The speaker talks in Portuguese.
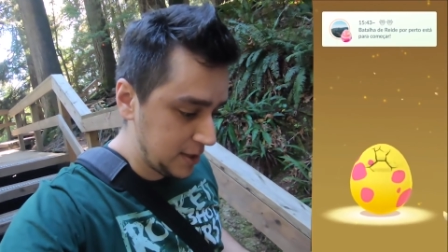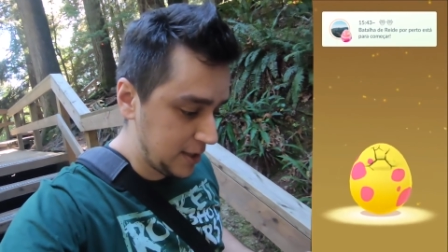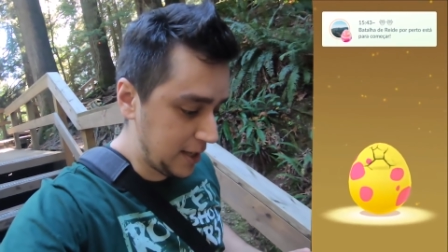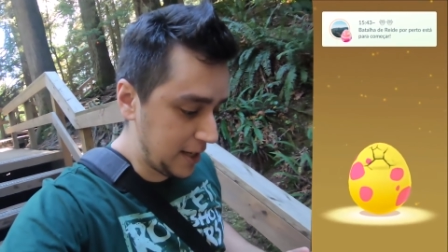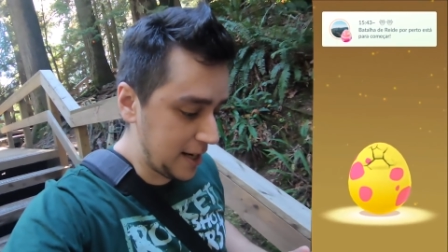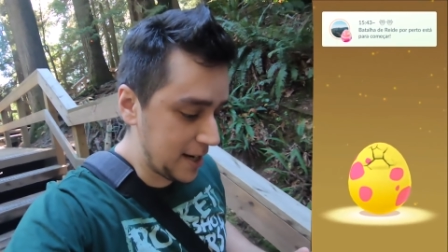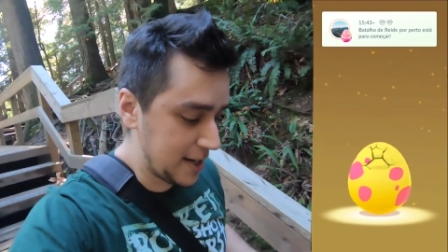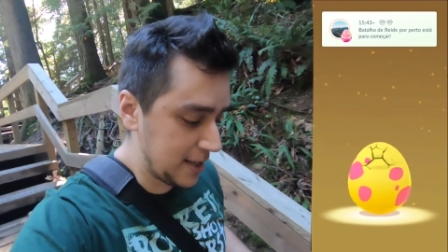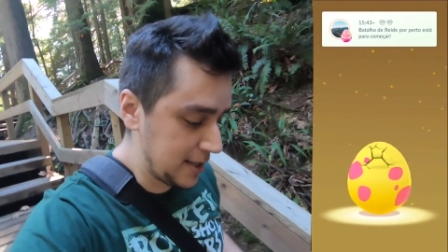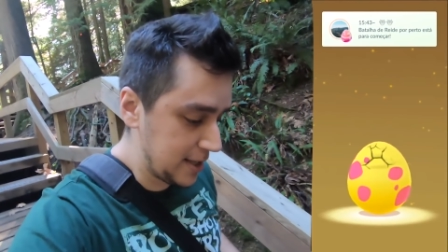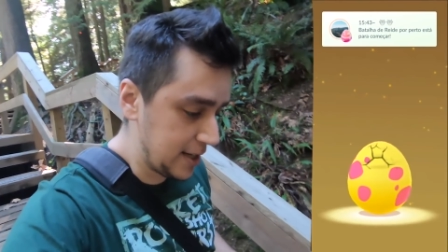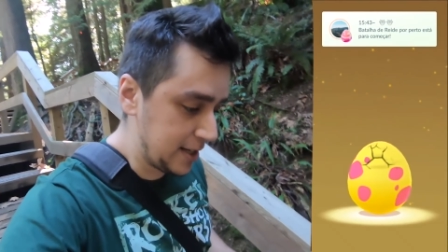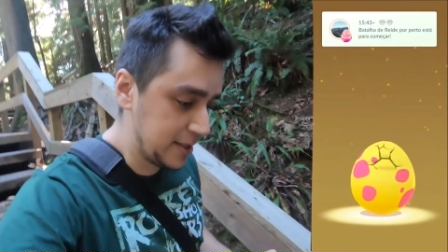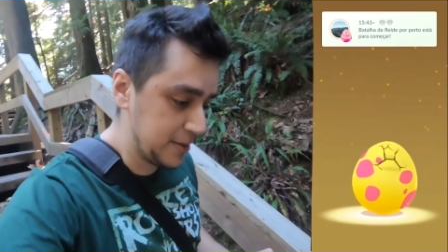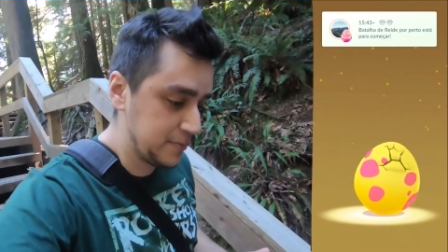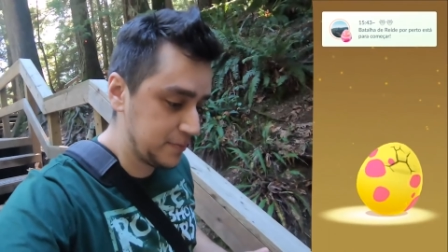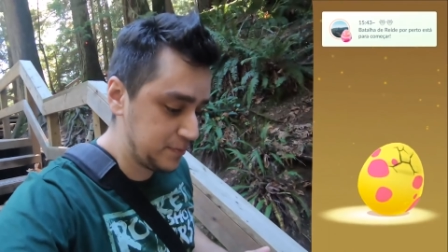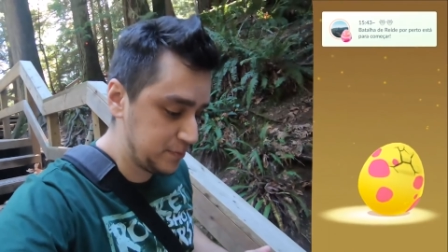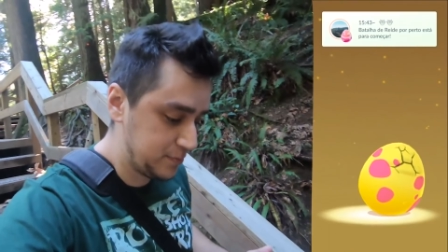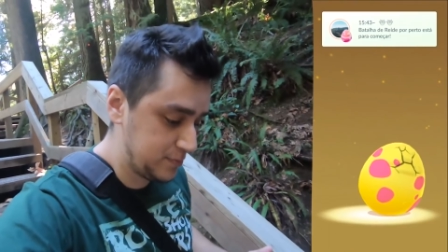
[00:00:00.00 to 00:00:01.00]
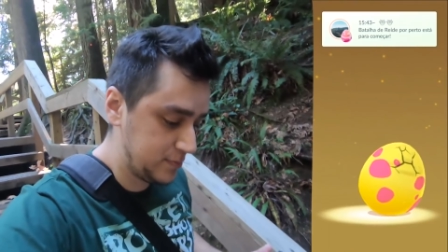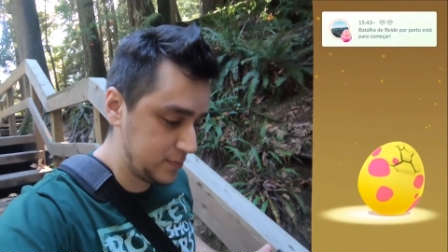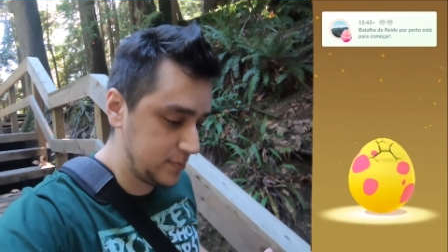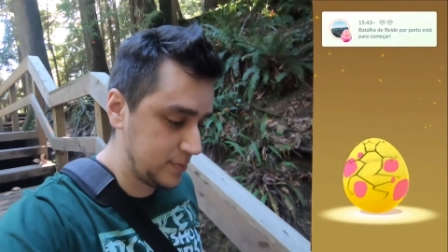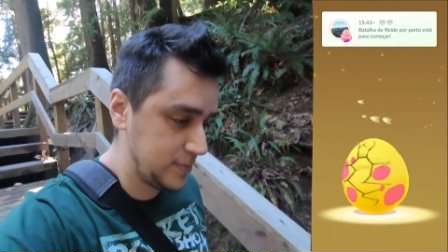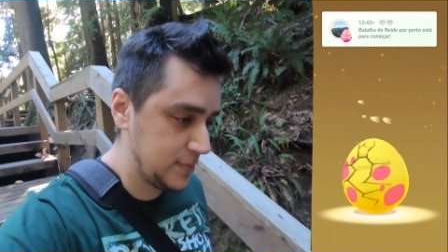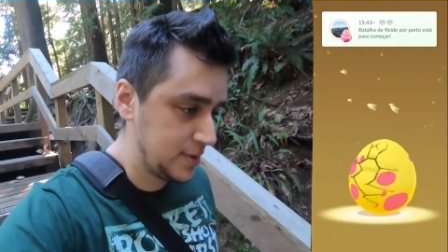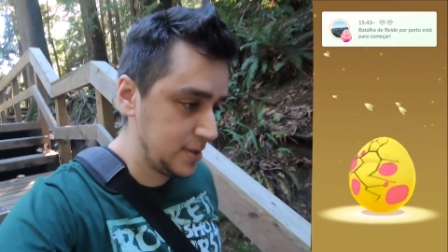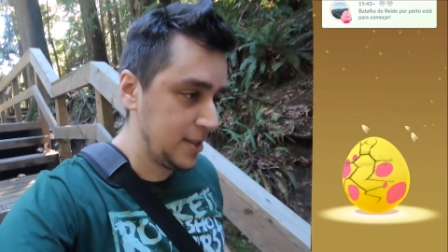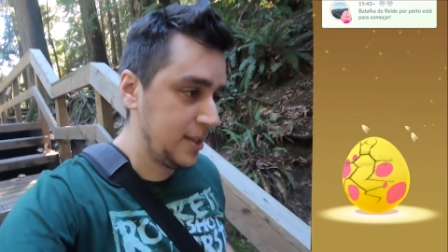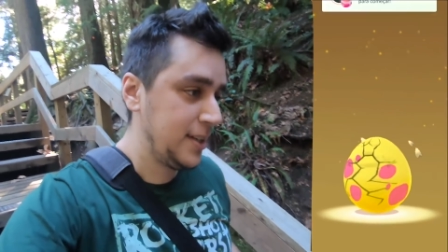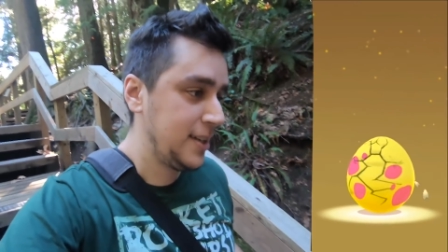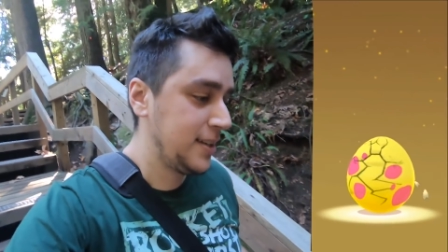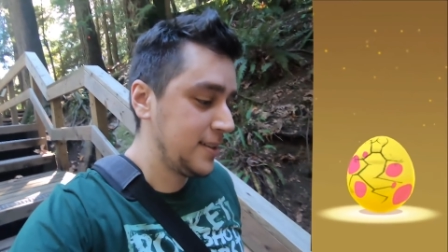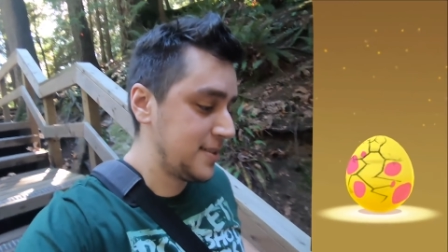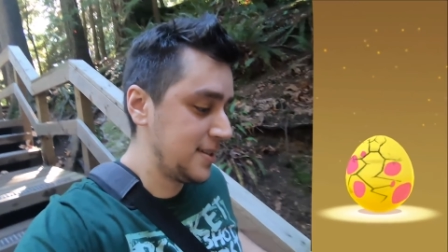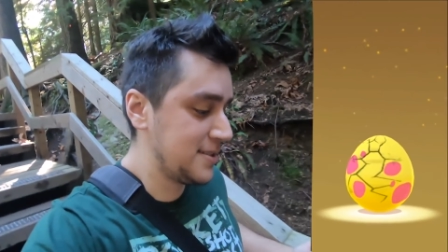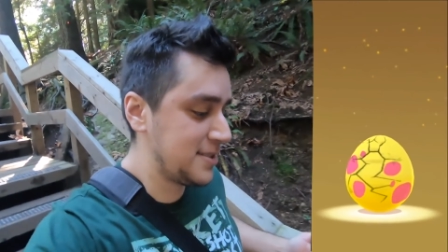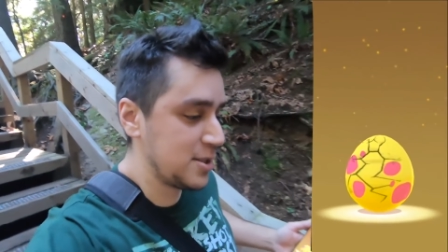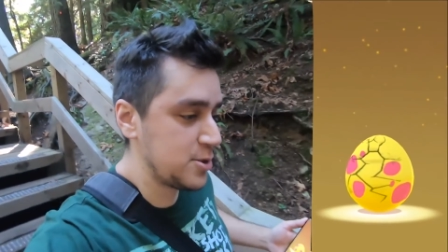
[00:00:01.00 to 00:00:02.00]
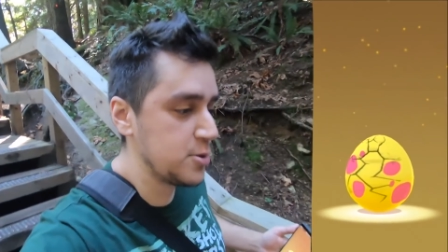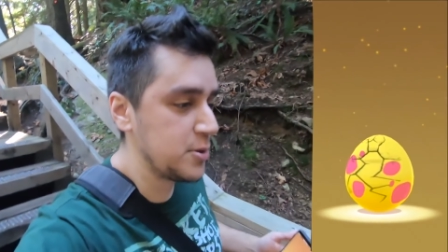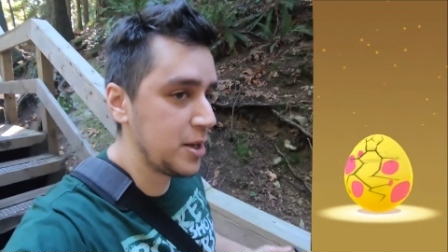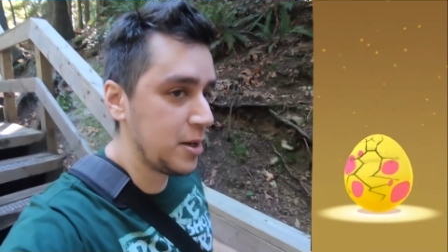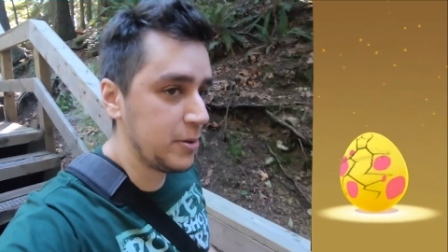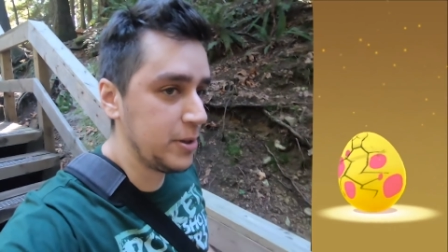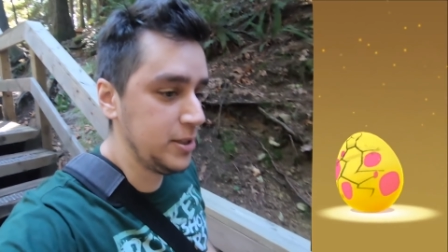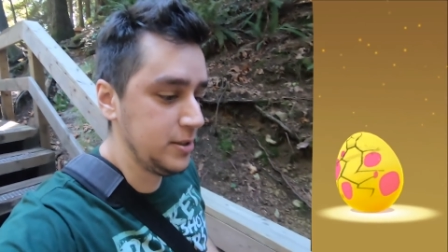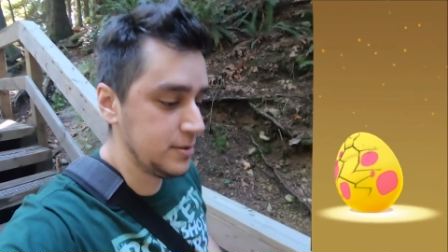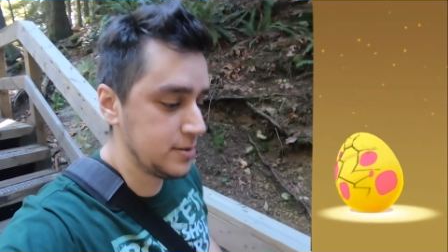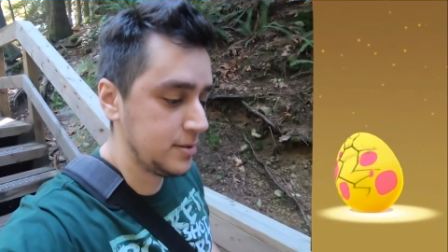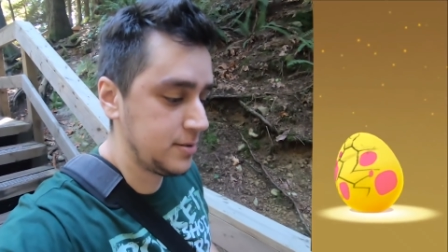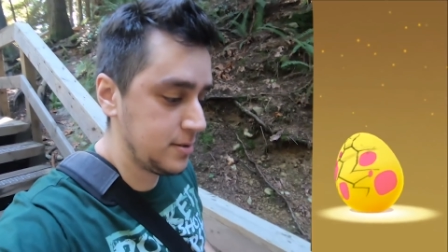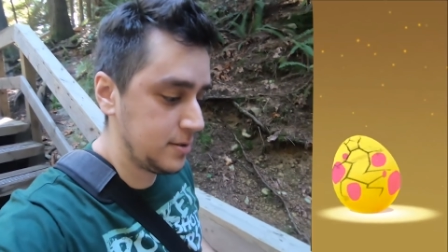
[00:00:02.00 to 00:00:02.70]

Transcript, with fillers: Caraca, galera. Sensacional, hein?